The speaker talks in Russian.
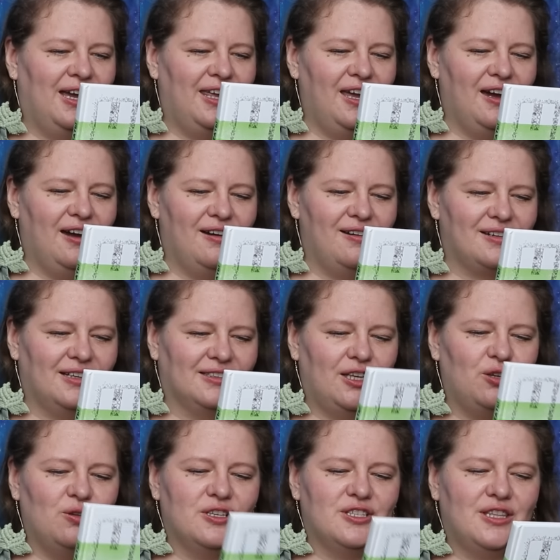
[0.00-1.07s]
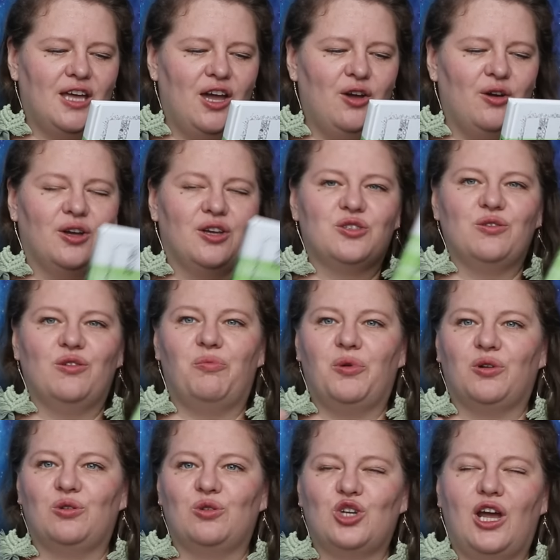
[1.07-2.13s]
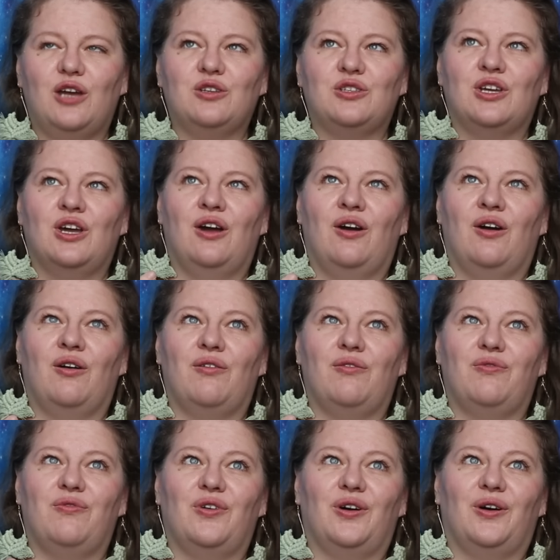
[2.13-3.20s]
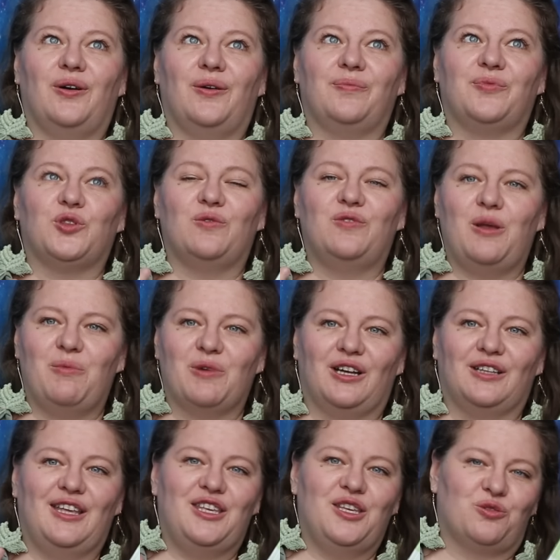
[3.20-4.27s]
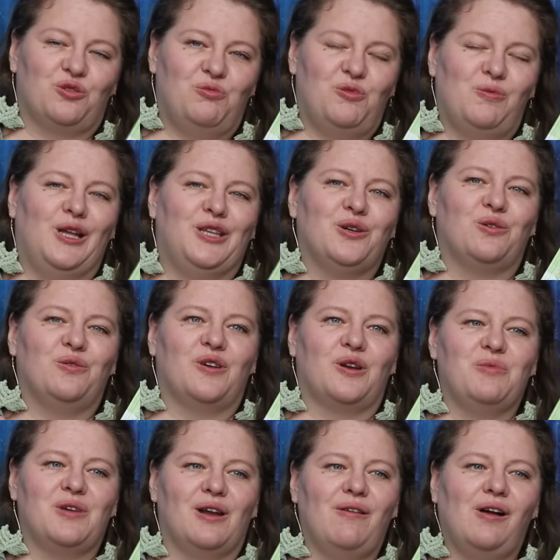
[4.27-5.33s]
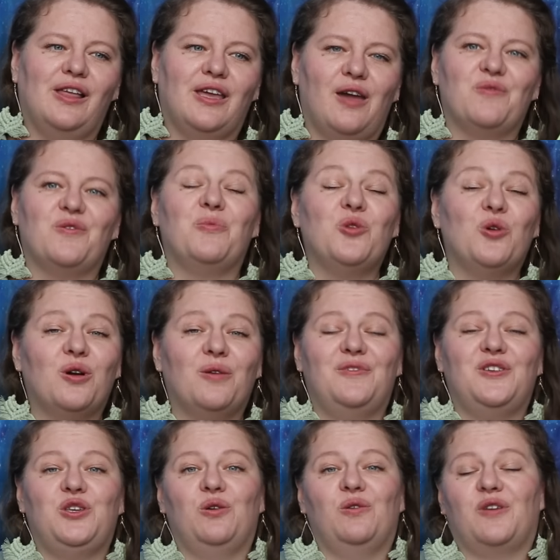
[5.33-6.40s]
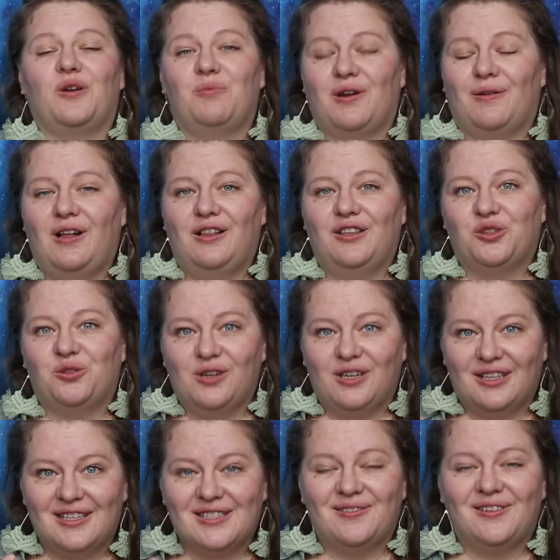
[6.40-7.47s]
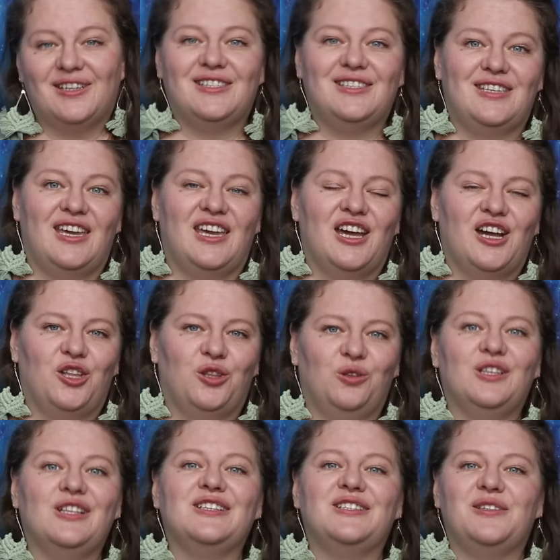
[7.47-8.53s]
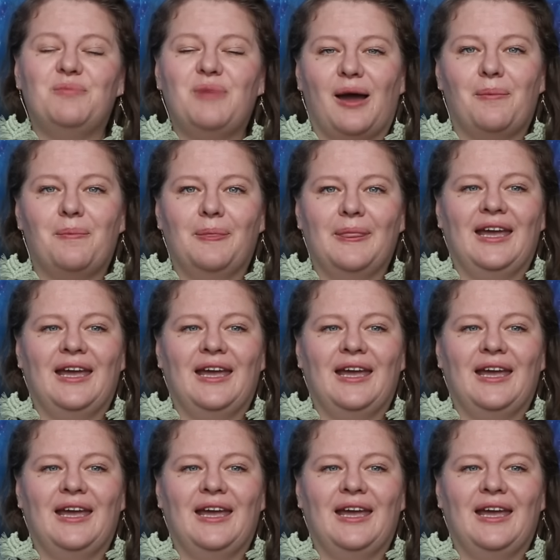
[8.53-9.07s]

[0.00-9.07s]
Я, когда ее листаю, снова погружаюсь в то время, когда я детскую библиотеку формировала, я во многом ведь ее формировала не только для своих детей, но и для себя.